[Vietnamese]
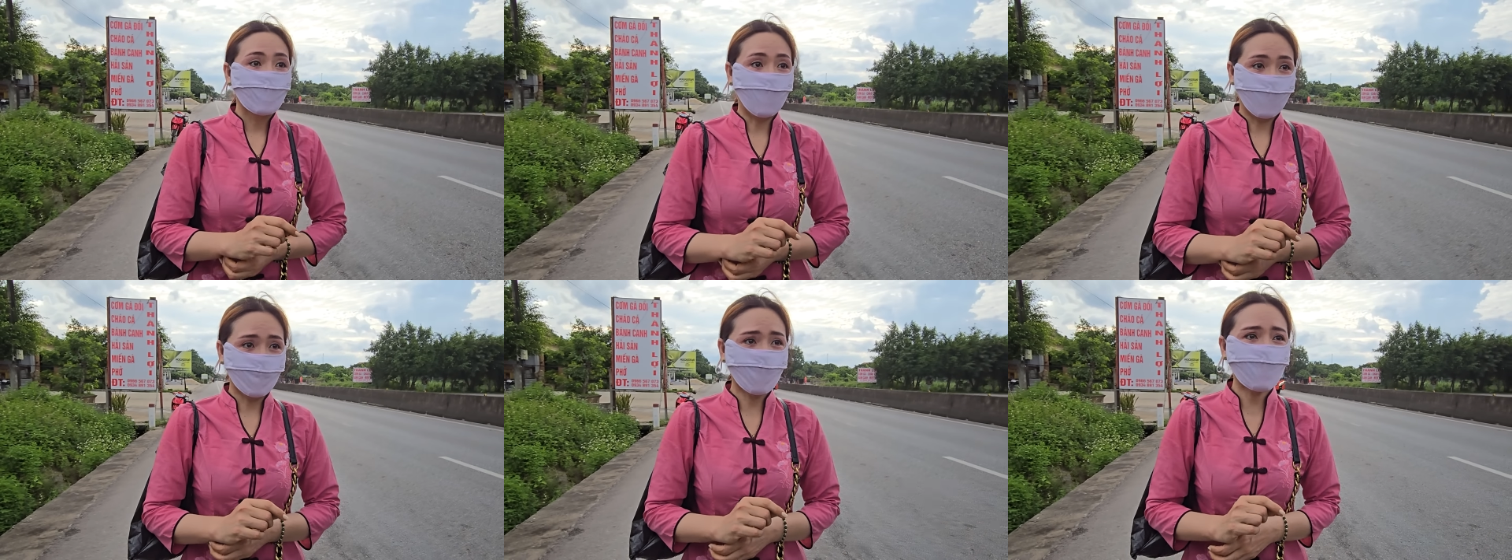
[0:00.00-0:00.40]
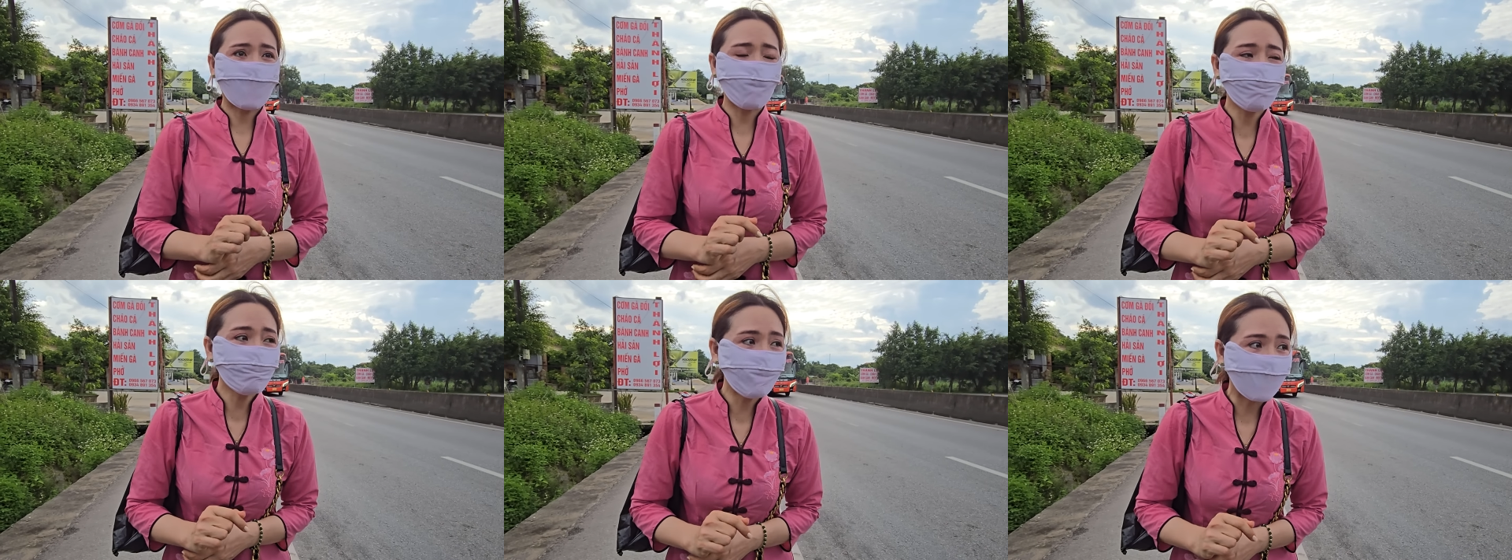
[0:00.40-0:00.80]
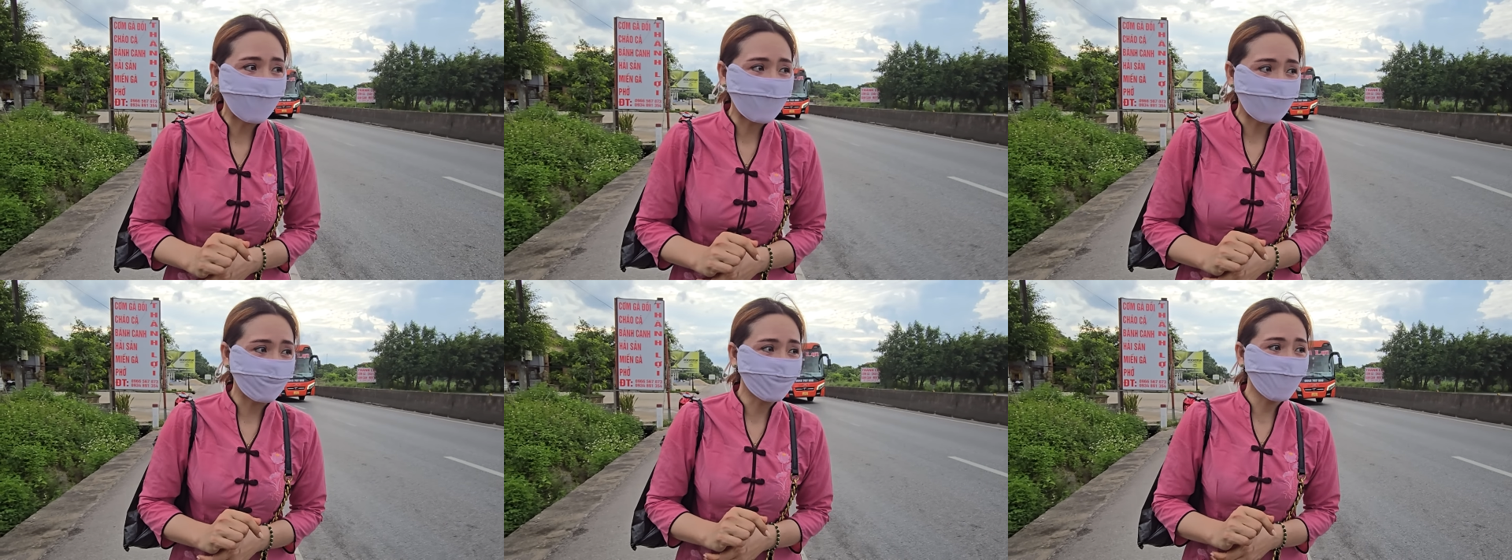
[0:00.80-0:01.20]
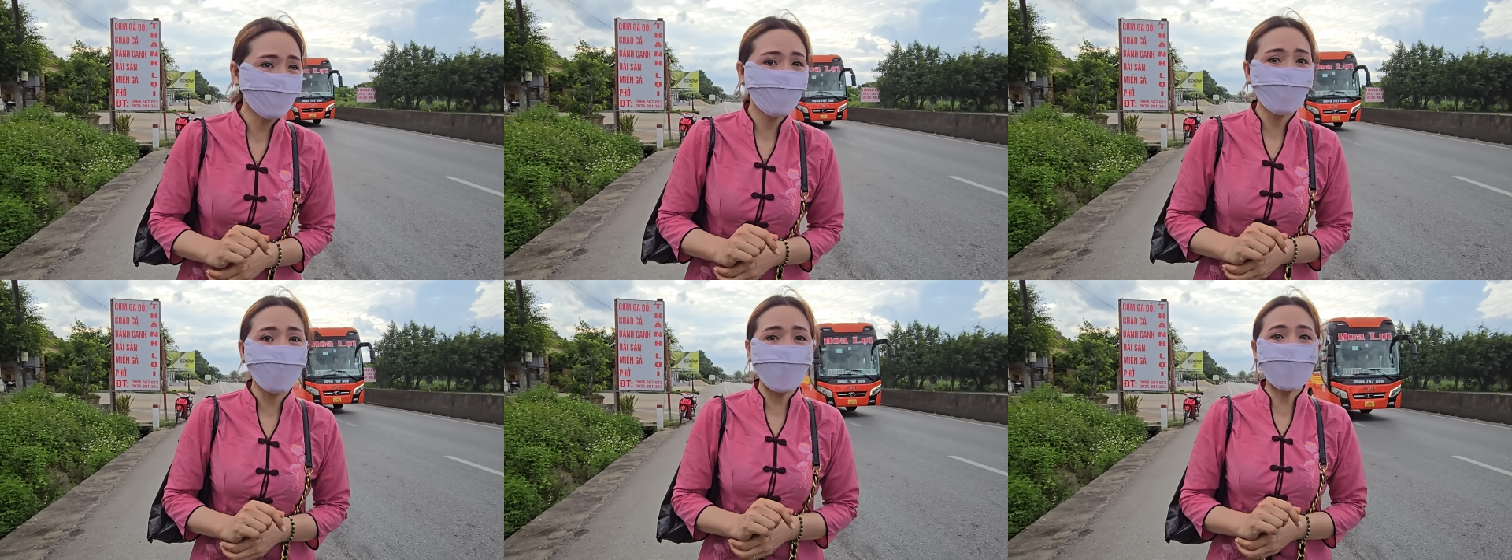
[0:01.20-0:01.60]
Dạ, nó nóng mà cảm
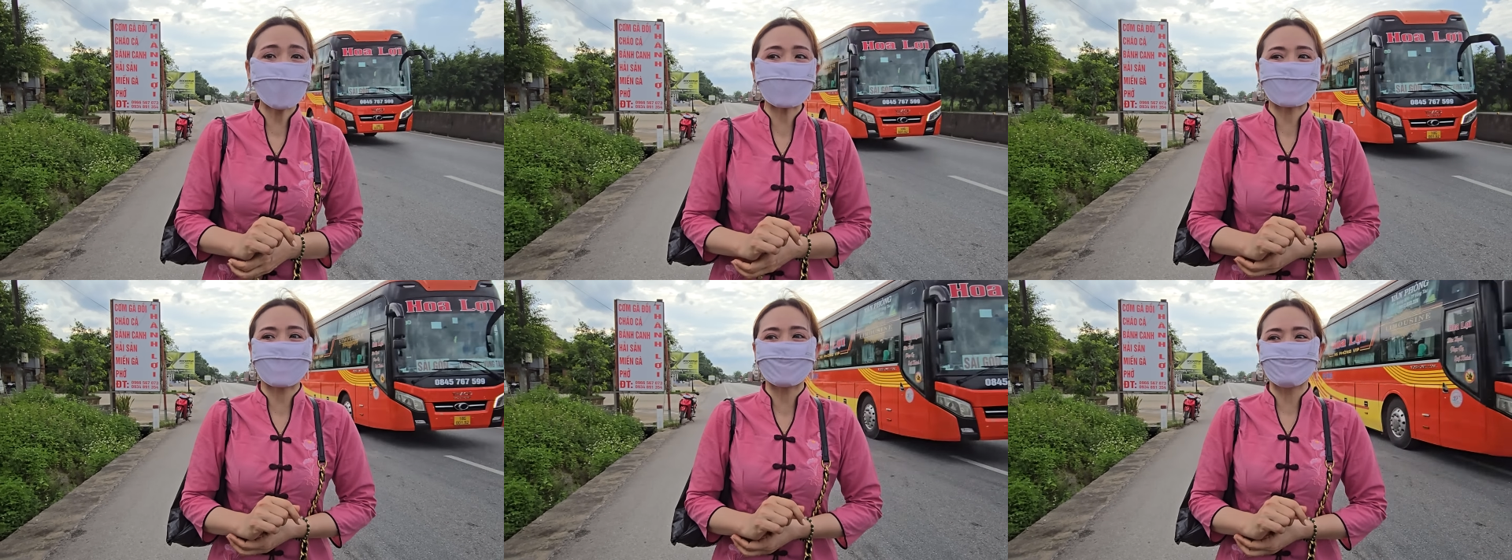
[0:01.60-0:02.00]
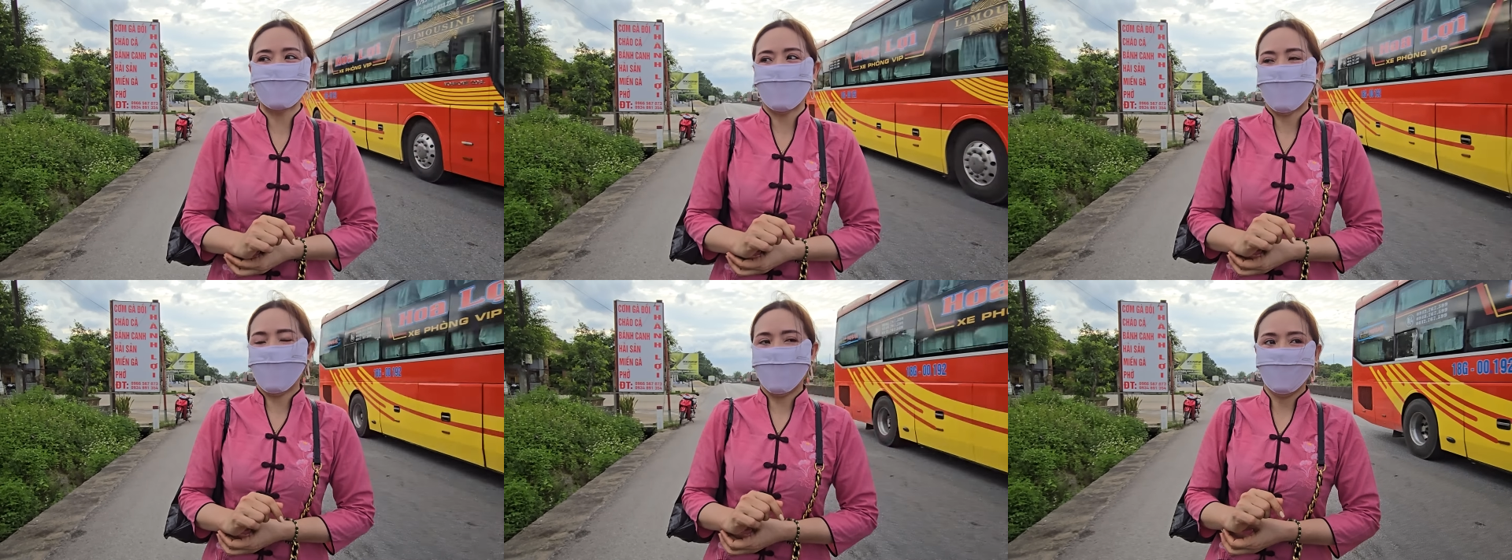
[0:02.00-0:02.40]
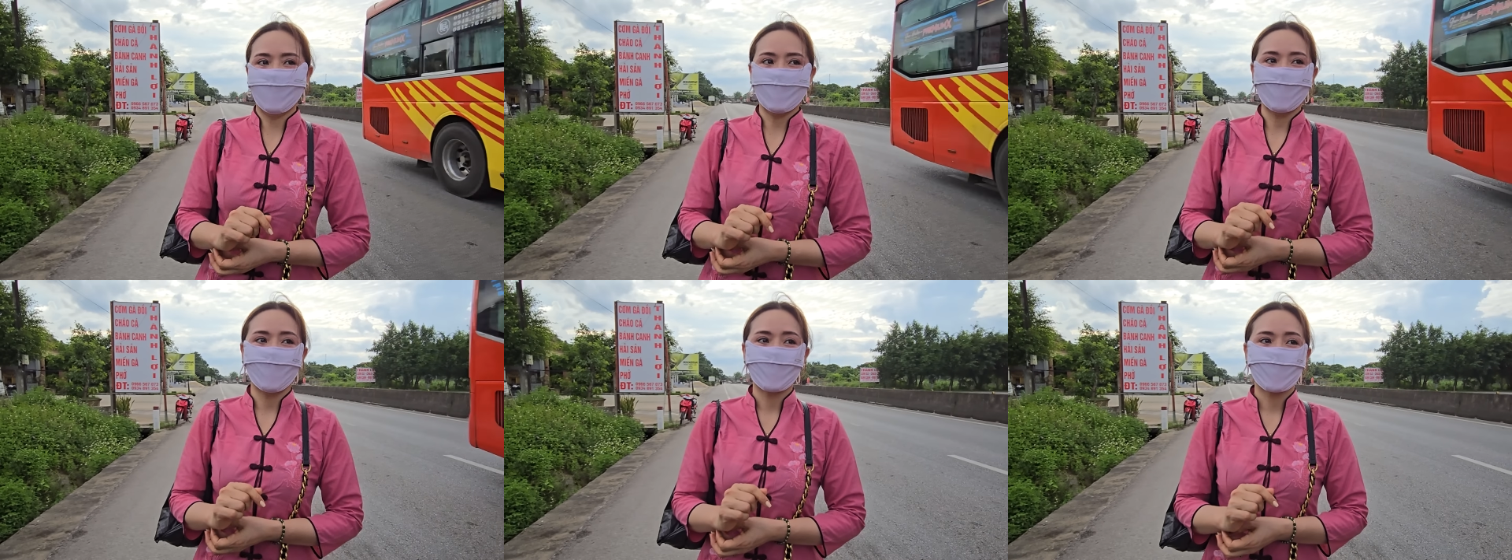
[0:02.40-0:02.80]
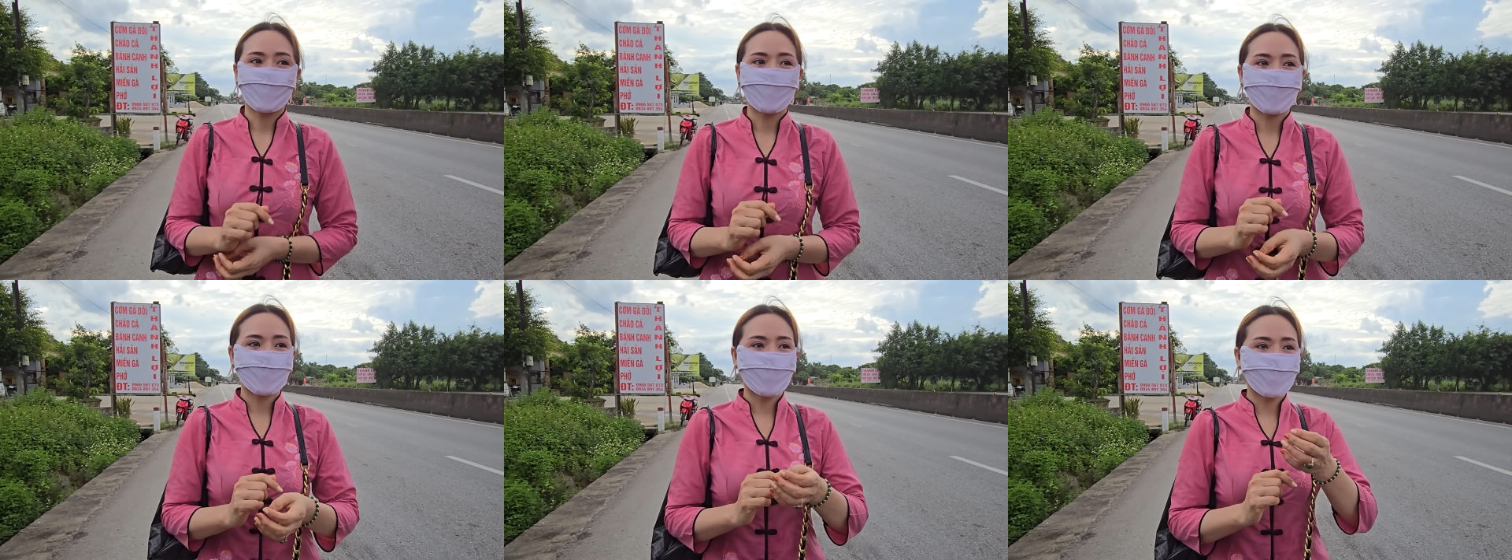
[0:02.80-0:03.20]
thấy nó yếu cái chân mình lại.
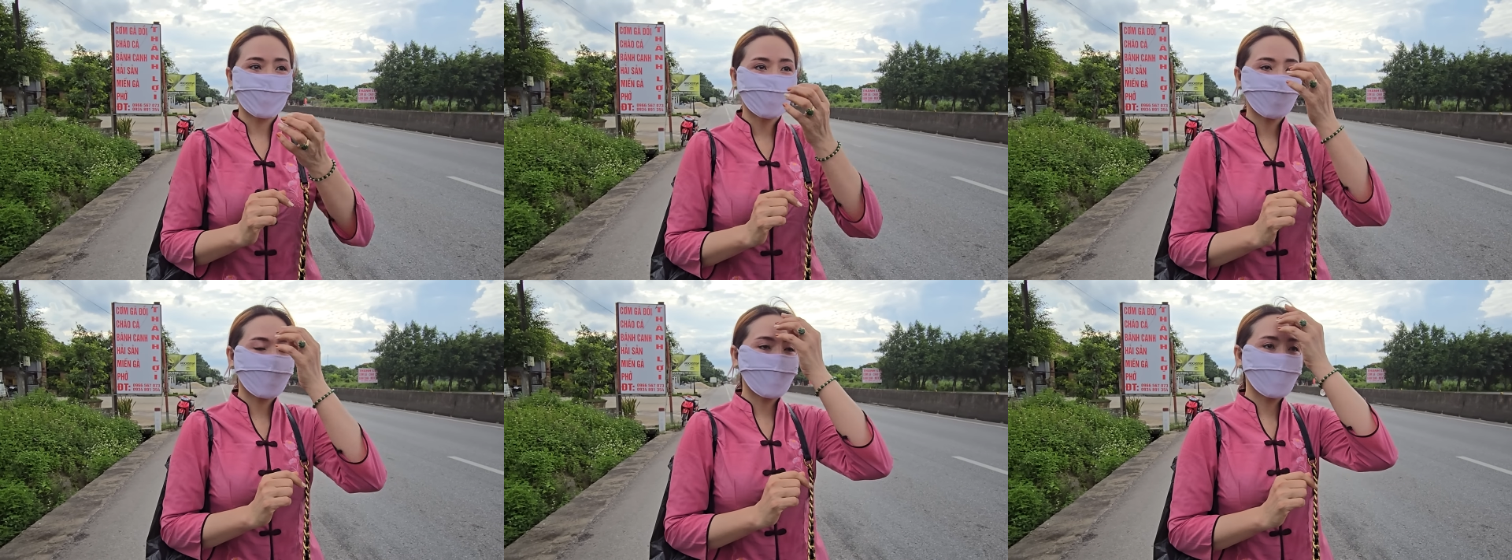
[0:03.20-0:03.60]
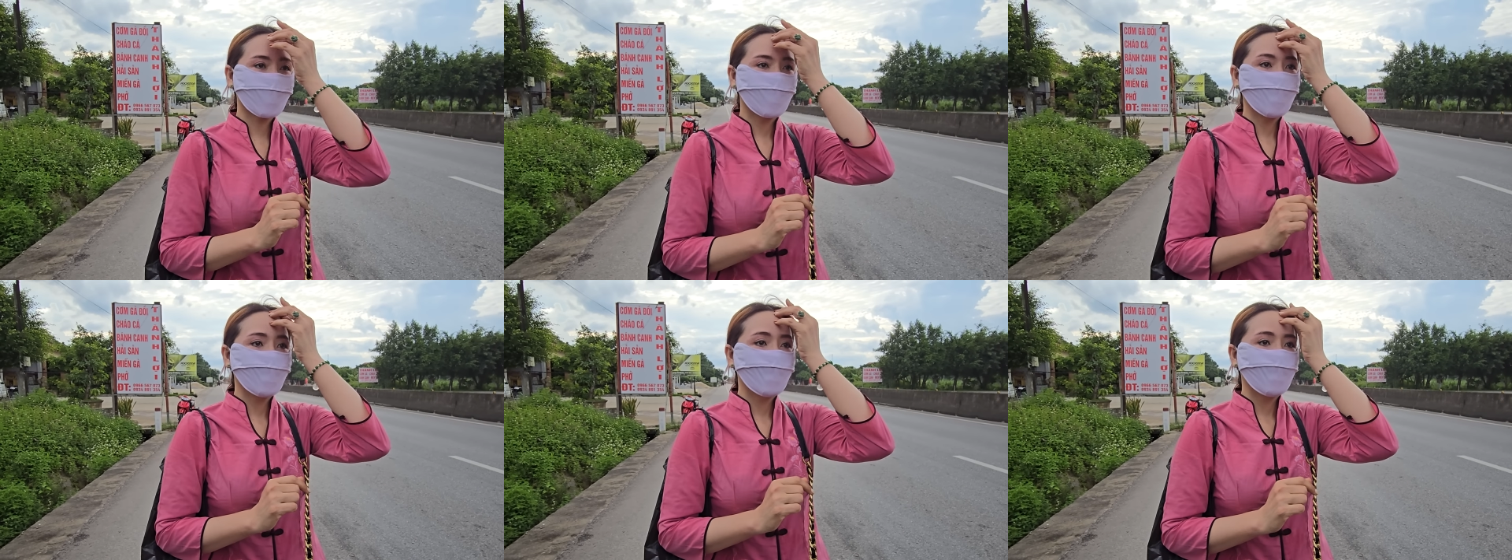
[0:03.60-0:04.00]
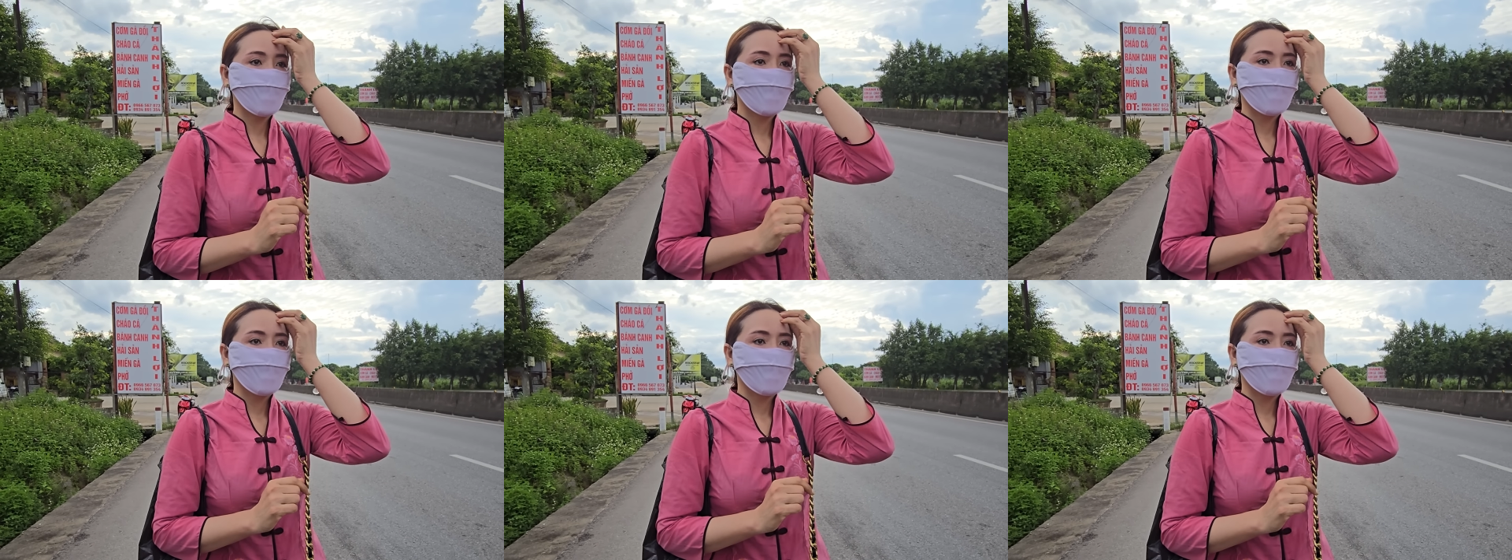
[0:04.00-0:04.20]
Như cái buổi chiều ở trong